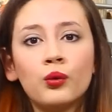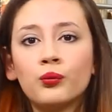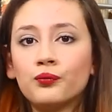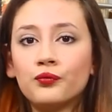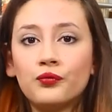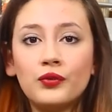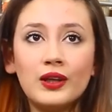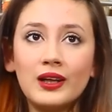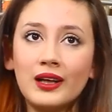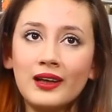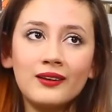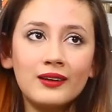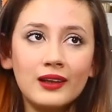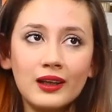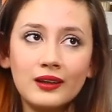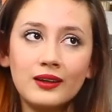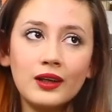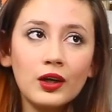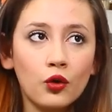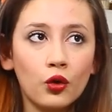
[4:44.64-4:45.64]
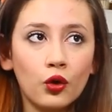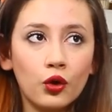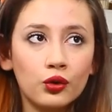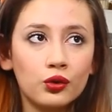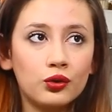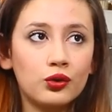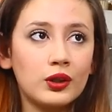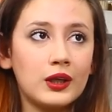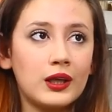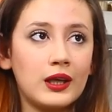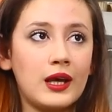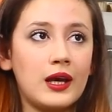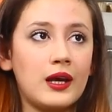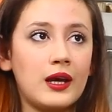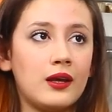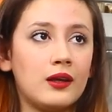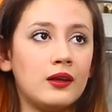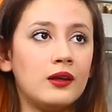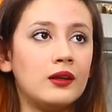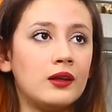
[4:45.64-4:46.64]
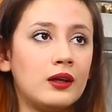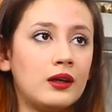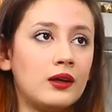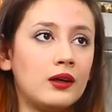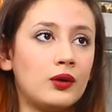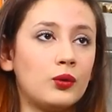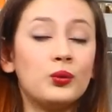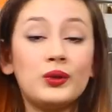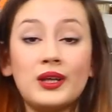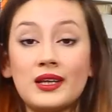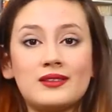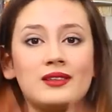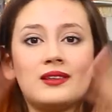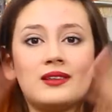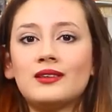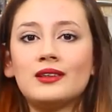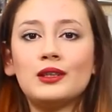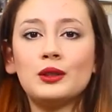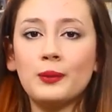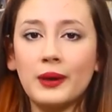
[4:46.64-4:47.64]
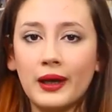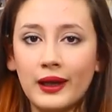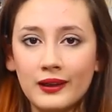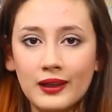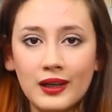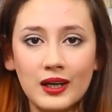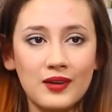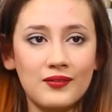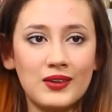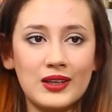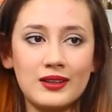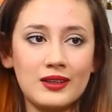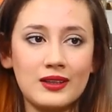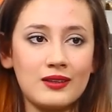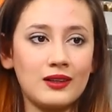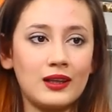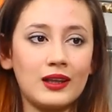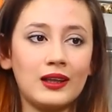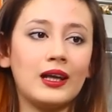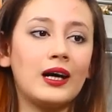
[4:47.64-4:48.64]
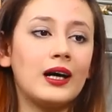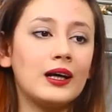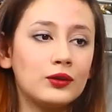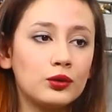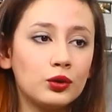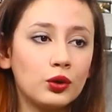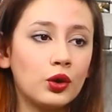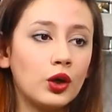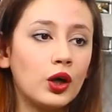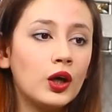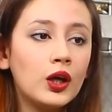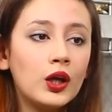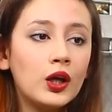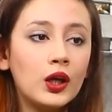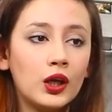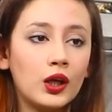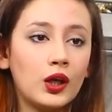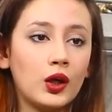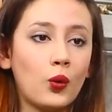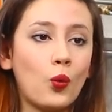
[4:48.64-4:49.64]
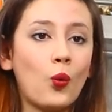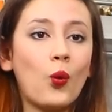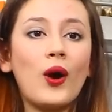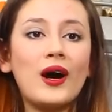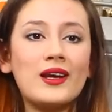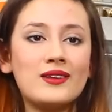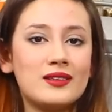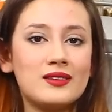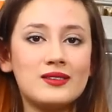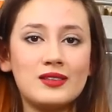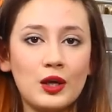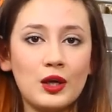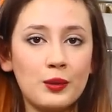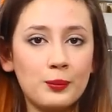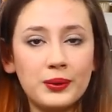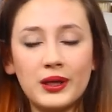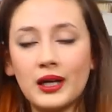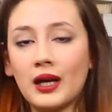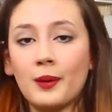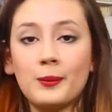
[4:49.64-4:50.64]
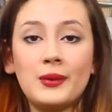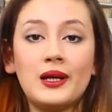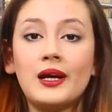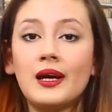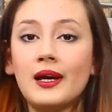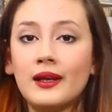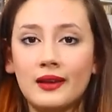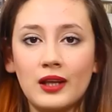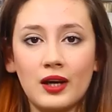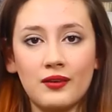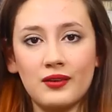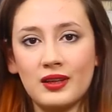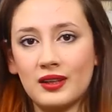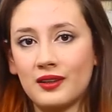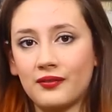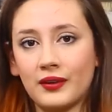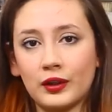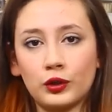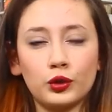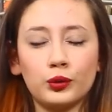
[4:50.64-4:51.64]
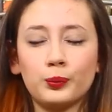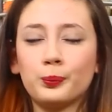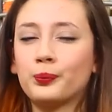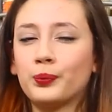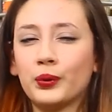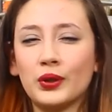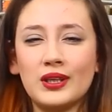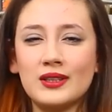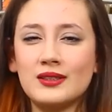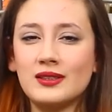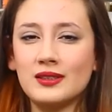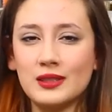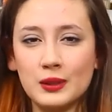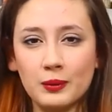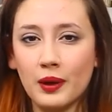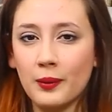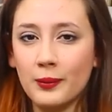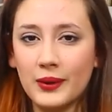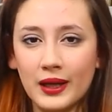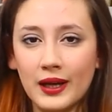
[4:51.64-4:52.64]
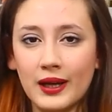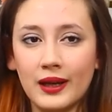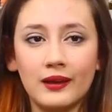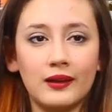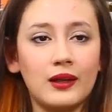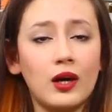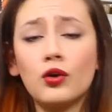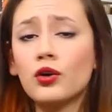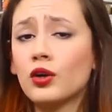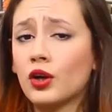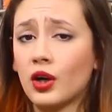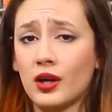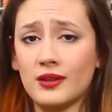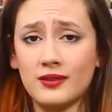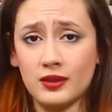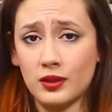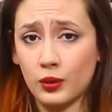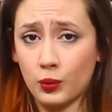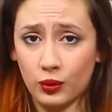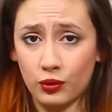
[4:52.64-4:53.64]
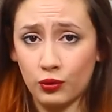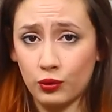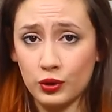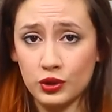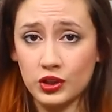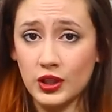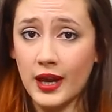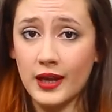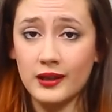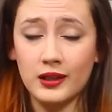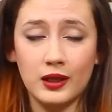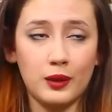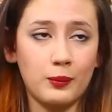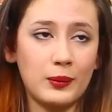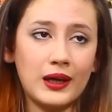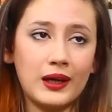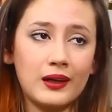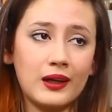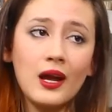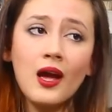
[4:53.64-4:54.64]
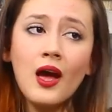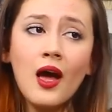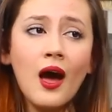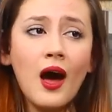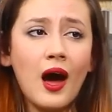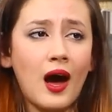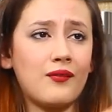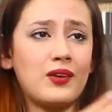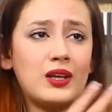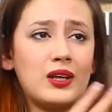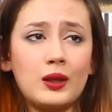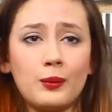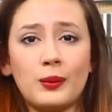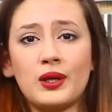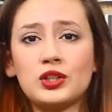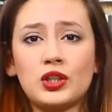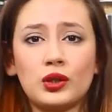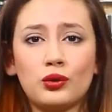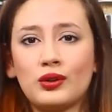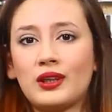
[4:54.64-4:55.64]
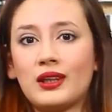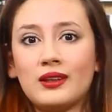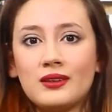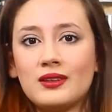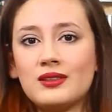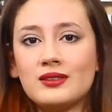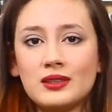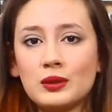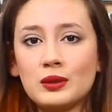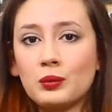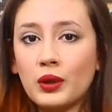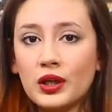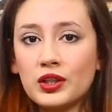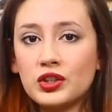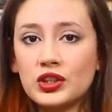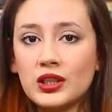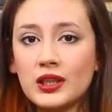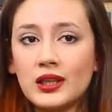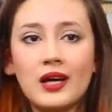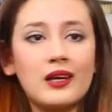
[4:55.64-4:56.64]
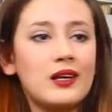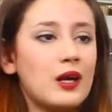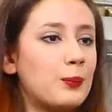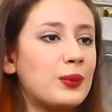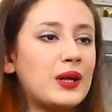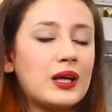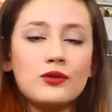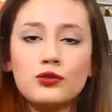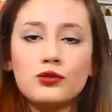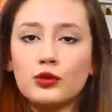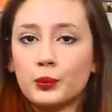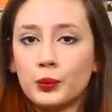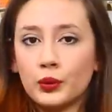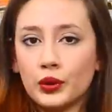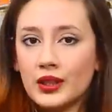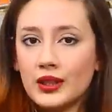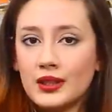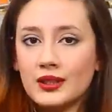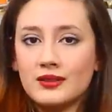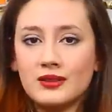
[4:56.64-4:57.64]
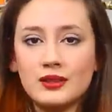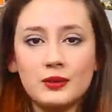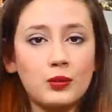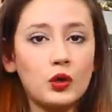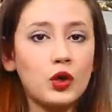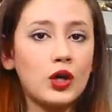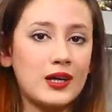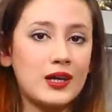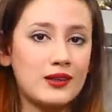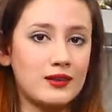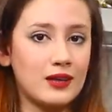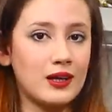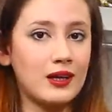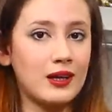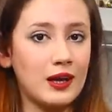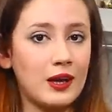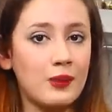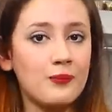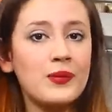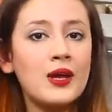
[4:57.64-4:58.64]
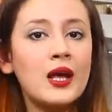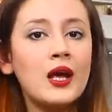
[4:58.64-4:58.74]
vi rendete conto che in eh, una settimana avete saltato eh, quasi sempre la merenda, avete fatto pochissima merenda o cose di questo genere, magari avete mangiato tantissimo a cena e a pranzo pochissimo, cose che